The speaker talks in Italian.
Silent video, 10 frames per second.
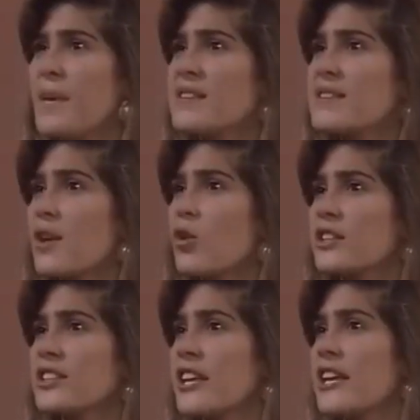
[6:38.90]
pensa
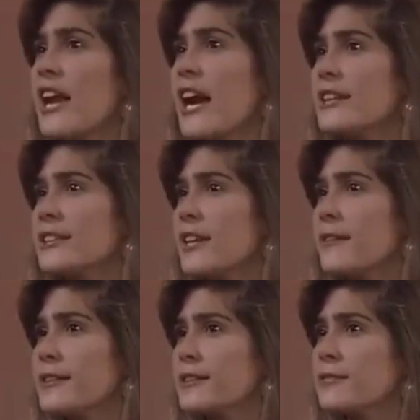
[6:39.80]
pure quello che
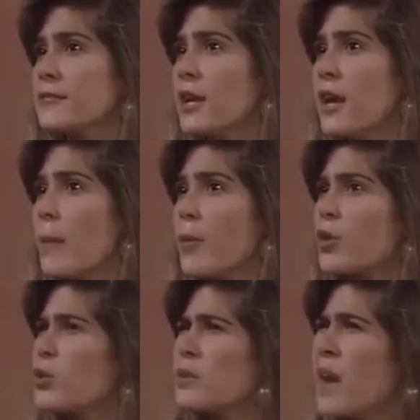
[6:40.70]
vuoi, Enrico,
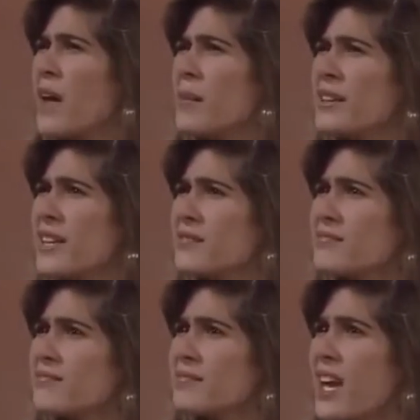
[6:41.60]
perché io a questo
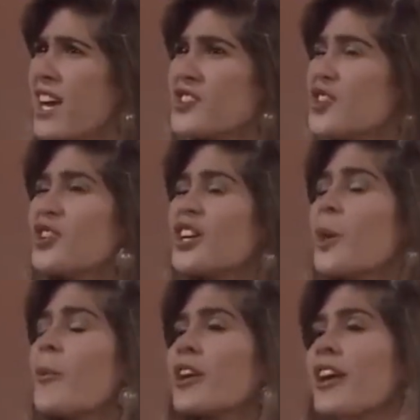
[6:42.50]
punto sono
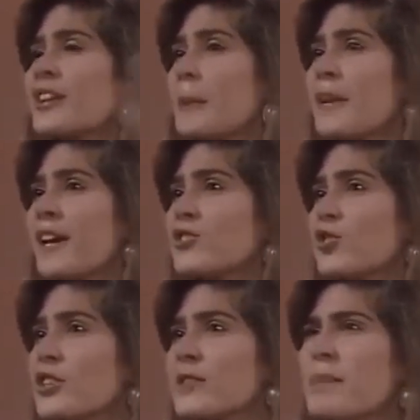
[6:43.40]
stanca di darti
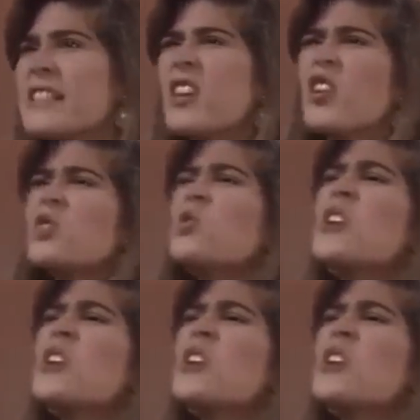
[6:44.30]
tante spiegazioni.